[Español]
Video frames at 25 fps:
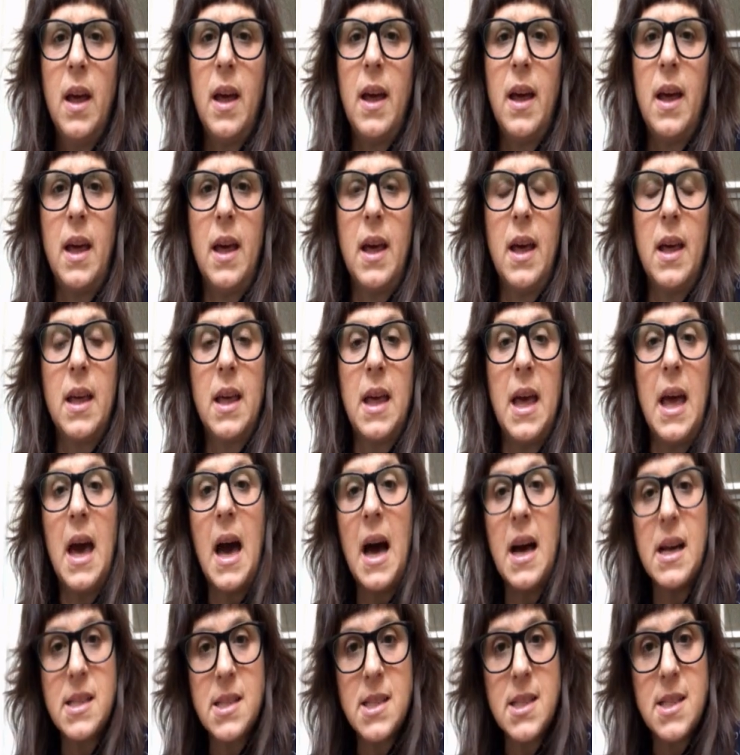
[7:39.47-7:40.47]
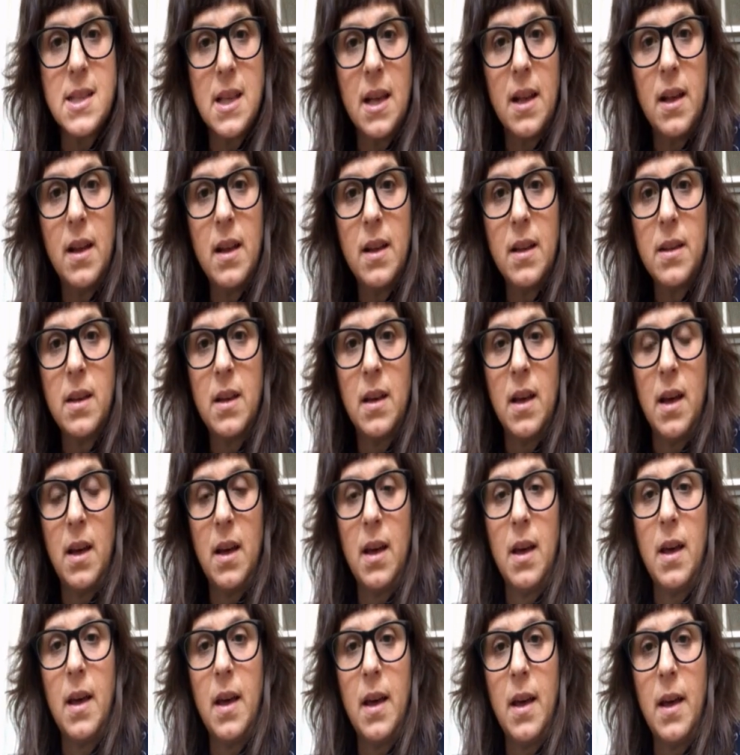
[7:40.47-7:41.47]
eh, que hace
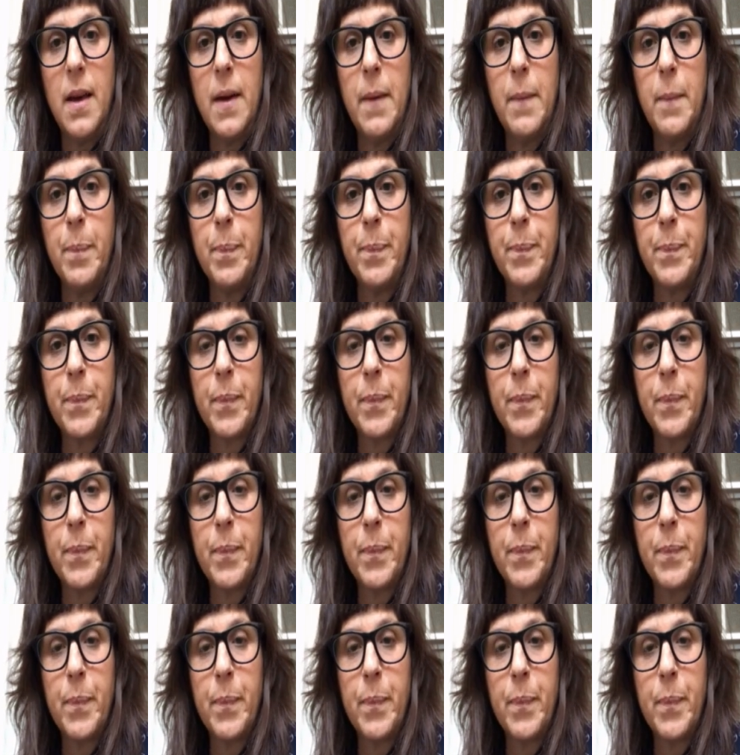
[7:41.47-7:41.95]
que,